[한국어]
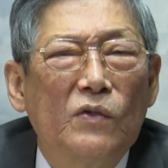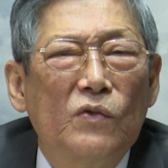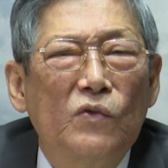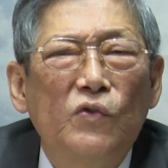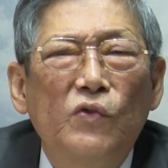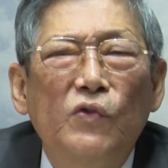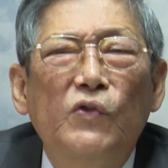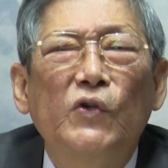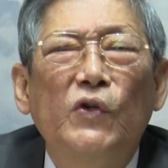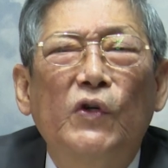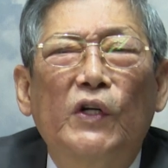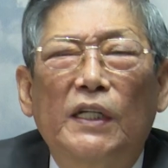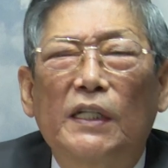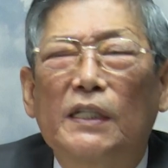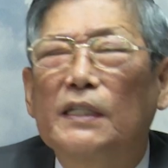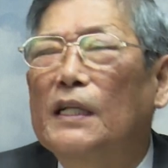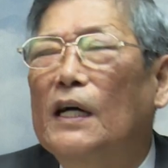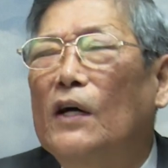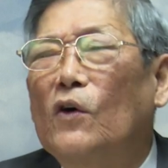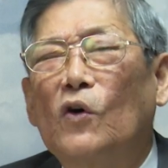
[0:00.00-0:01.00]
6.25
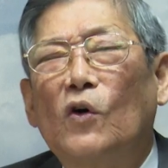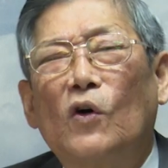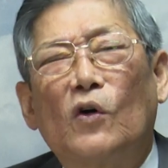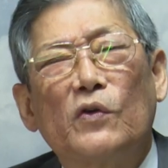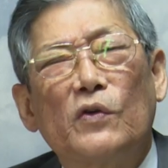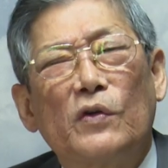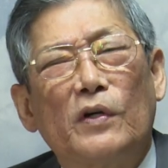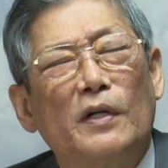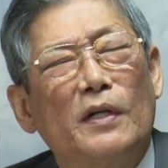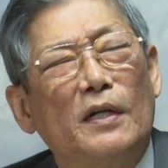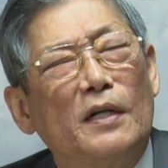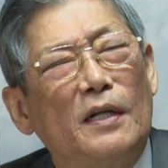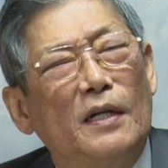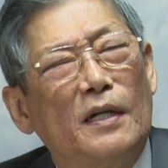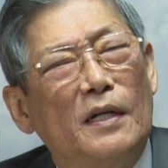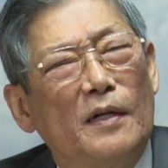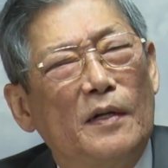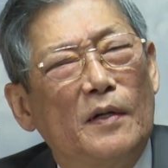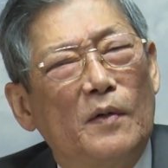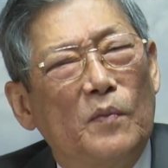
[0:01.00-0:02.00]
끝나고
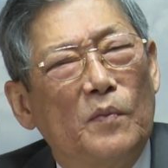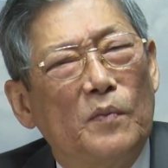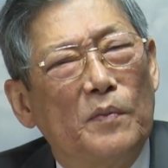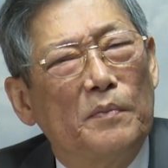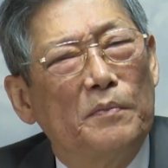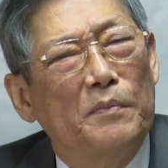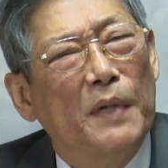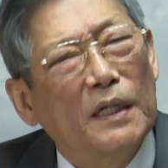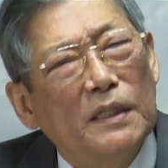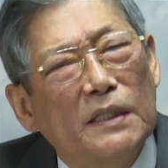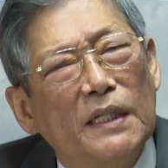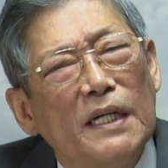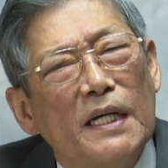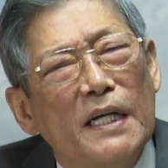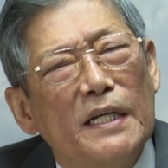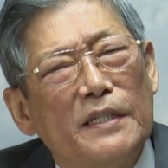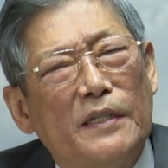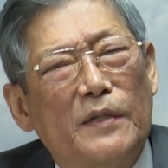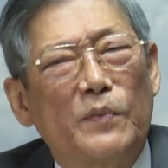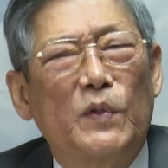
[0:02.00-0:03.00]
먹는
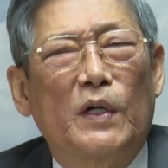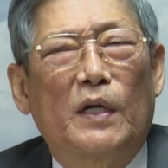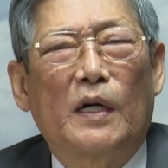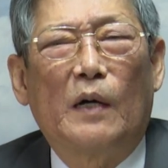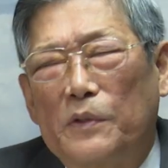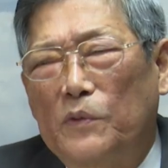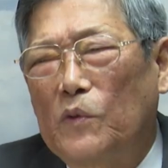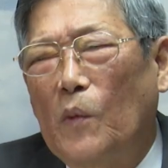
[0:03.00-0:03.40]
게 있습니까?